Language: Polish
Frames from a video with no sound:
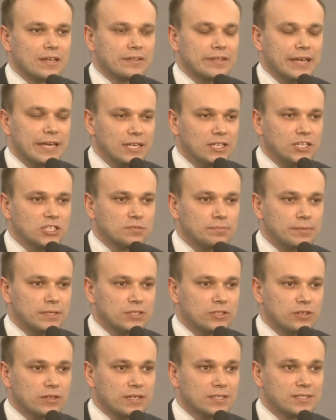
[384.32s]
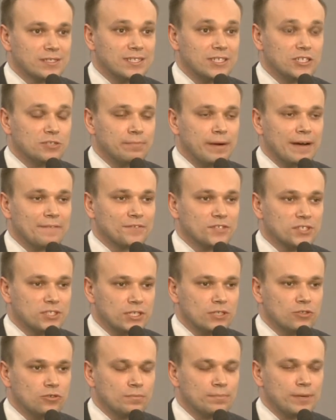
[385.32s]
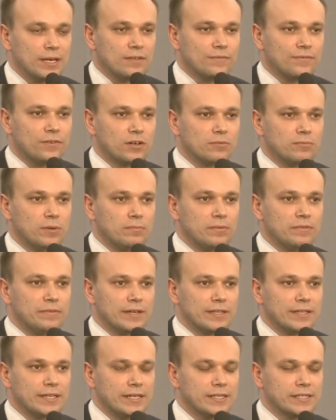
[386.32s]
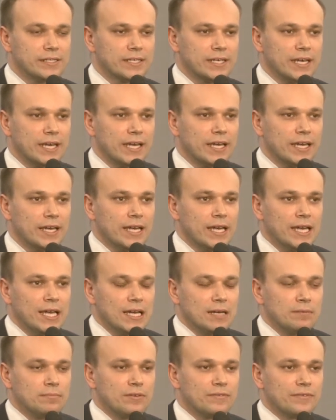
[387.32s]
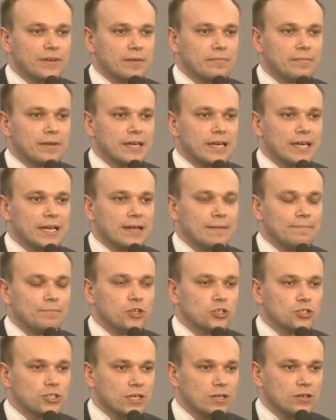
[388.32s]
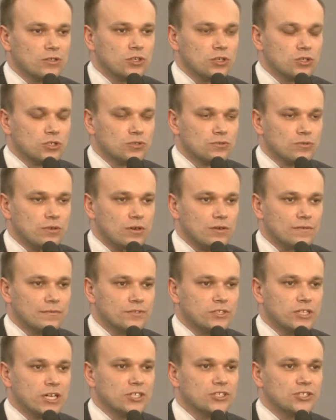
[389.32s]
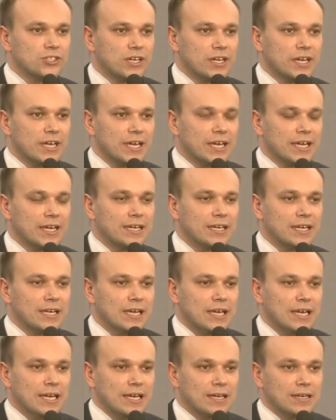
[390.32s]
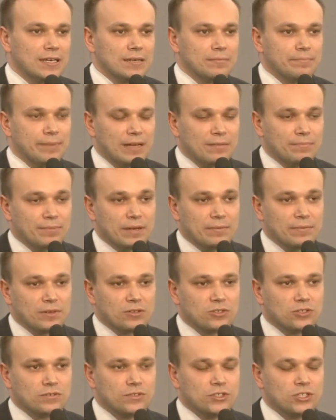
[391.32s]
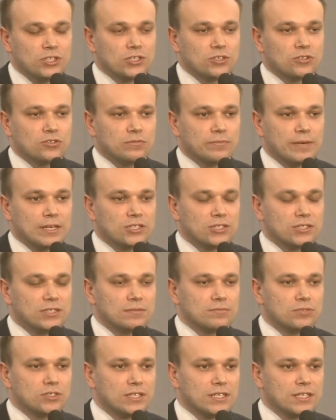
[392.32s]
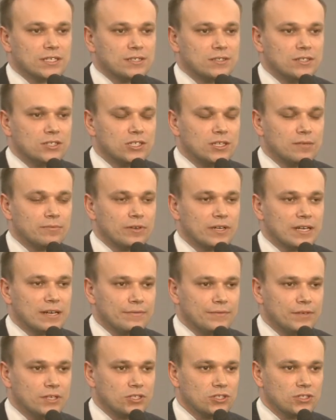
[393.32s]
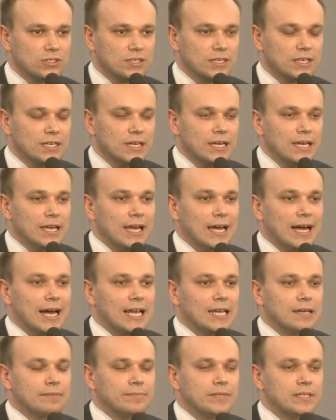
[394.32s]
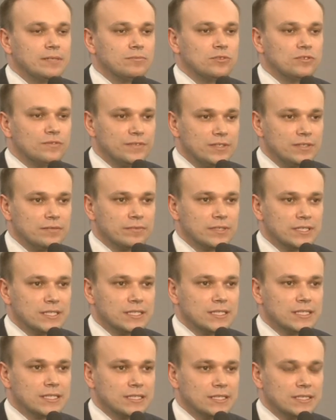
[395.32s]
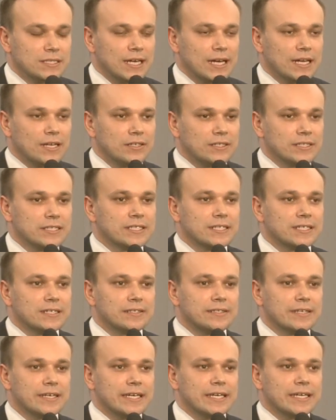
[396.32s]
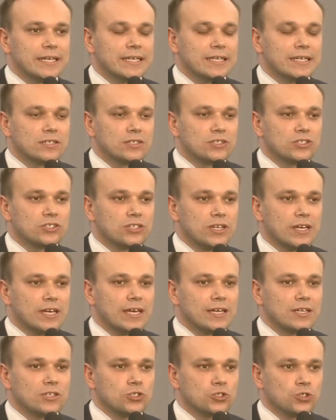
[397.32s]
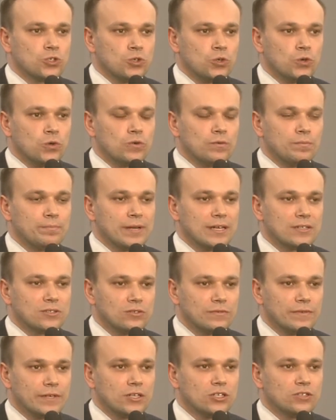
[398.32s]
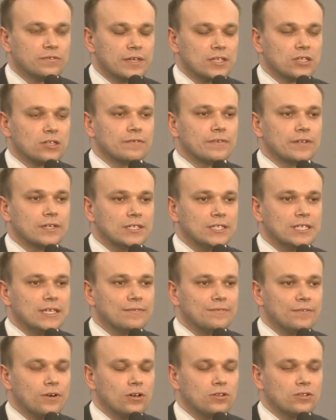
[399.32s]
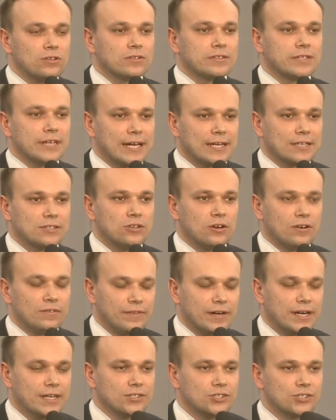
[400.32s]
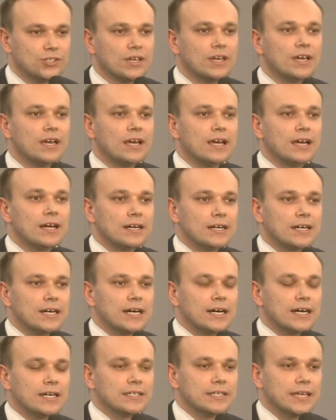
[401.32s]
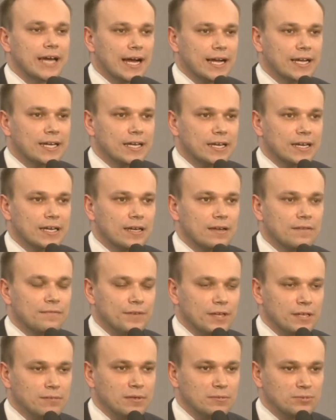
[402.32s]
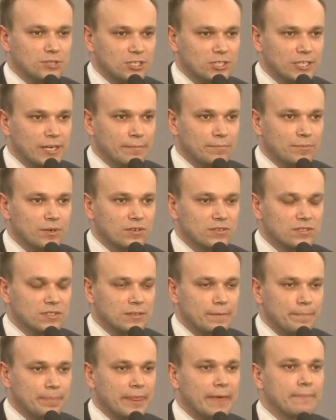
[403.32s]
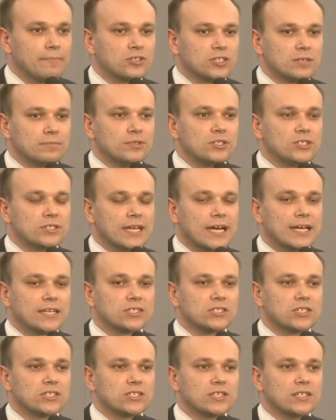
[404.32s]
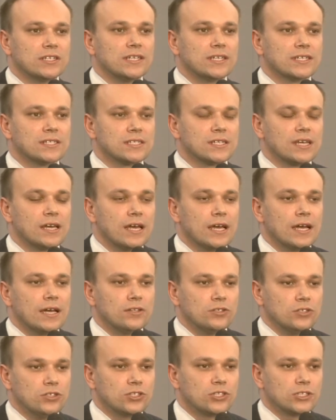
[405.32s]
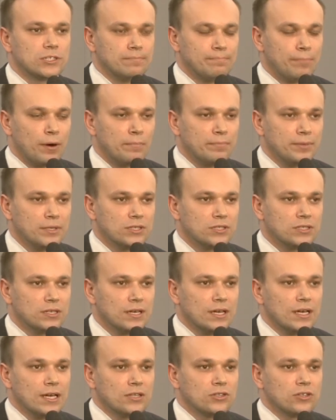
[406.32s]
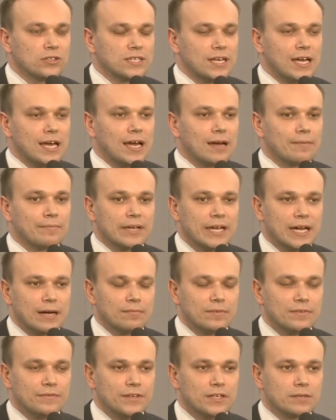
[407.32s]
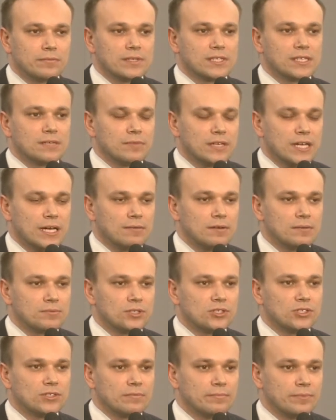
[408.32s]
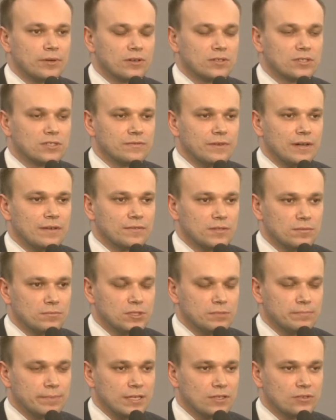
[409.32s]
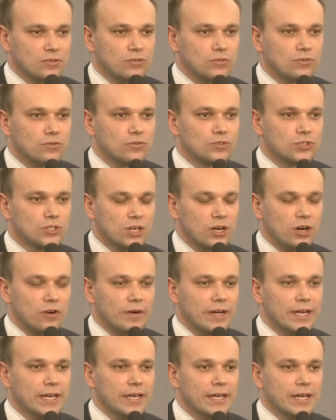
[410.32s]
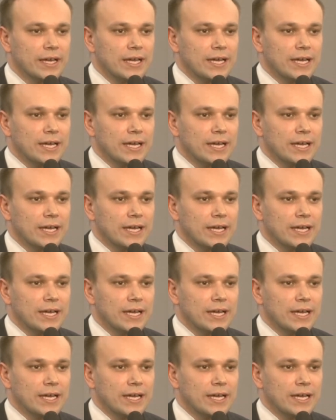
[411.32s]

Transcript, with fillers: tej liczby. To jest liczba wstydu Platformy Obywatelskiej, bowiem do czego doszło? W czasie pan premier oczywiście się tłumaczy tym, że jest niż demograficzny, ale my mówimy jako SLD, że szkół szkół, placówek oświatowych nie wolno traktować jak e, firm i przedsiębiorstw. Nie może być tak, że jeżeli jest niższy popyt, to zamykamy firmę, zamykamy przedsiębiorstwa, w tym przypadku szkołę,